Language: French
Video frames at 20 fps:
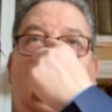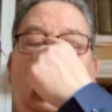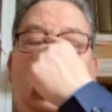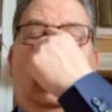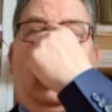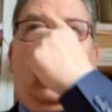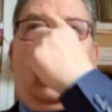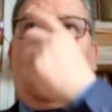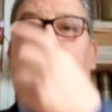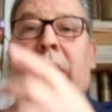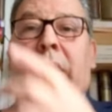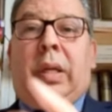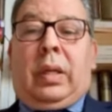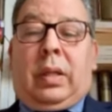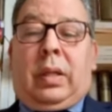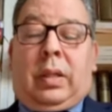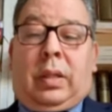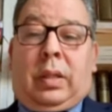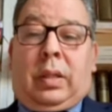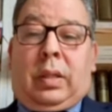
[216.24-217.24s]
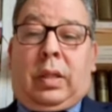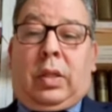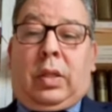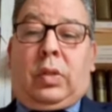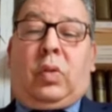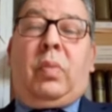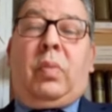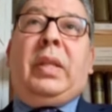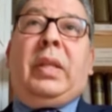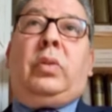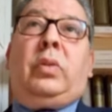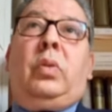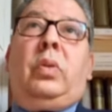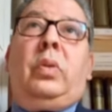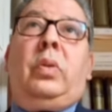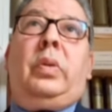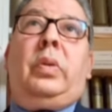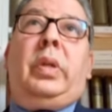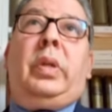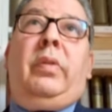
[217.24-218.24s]
Et donc, ce
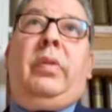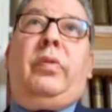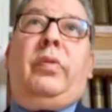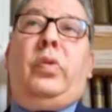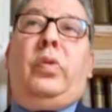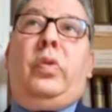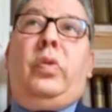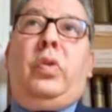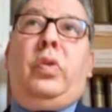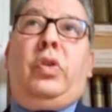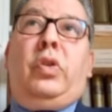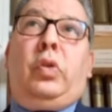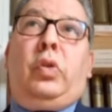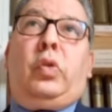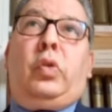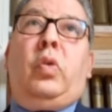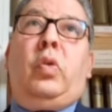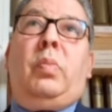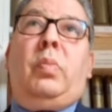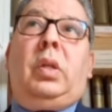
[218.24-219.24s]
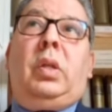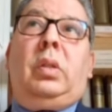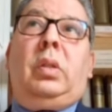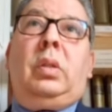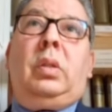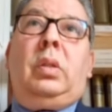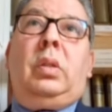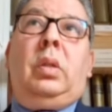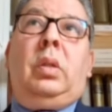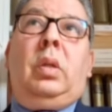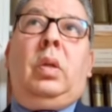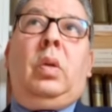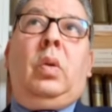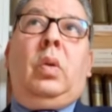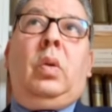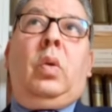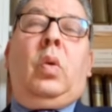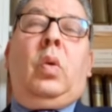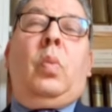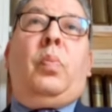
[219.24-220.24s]
bateau est venu justement
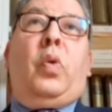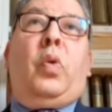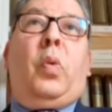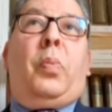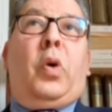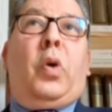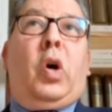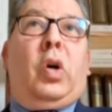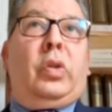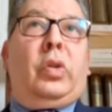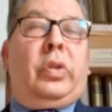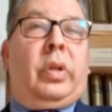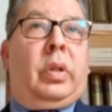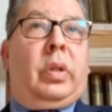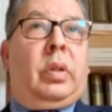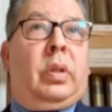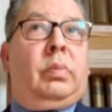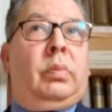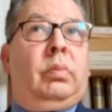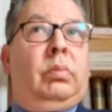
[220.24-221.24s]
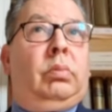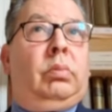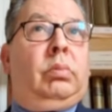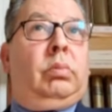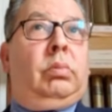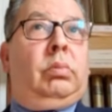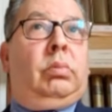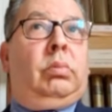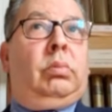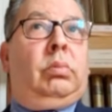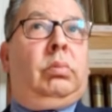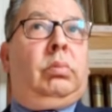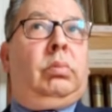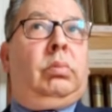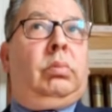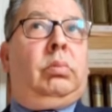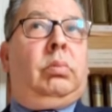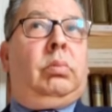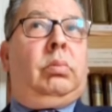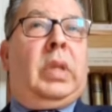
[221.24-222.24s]
pour prendre
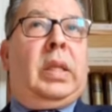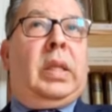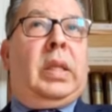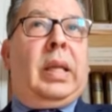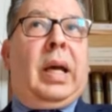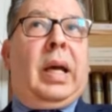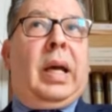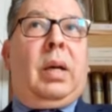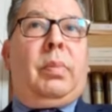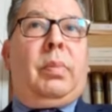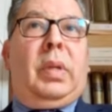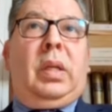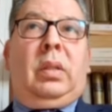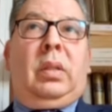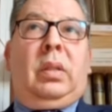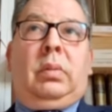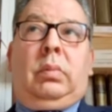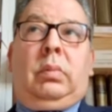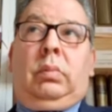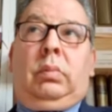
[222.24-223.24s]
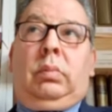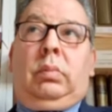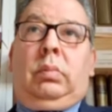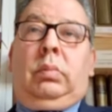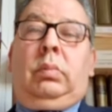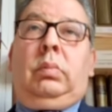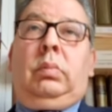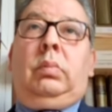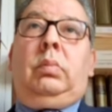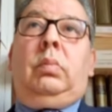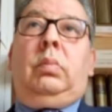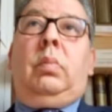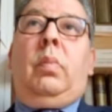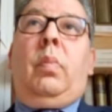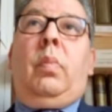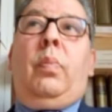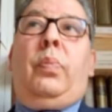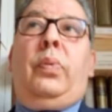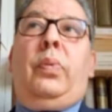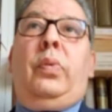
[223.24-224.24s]
des armes,
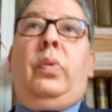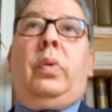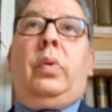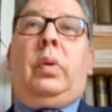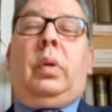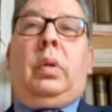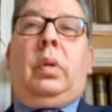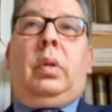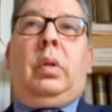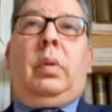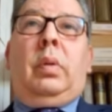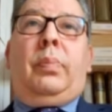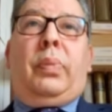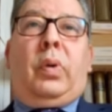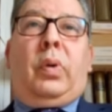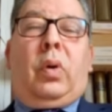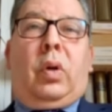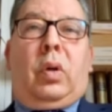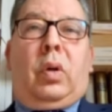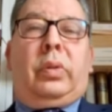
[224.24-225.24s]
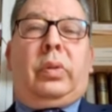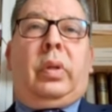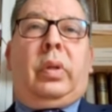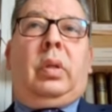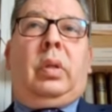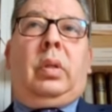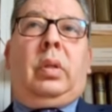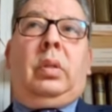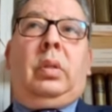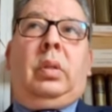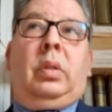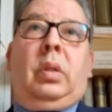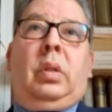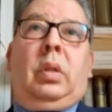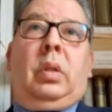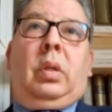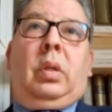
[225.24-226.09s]
pour prendre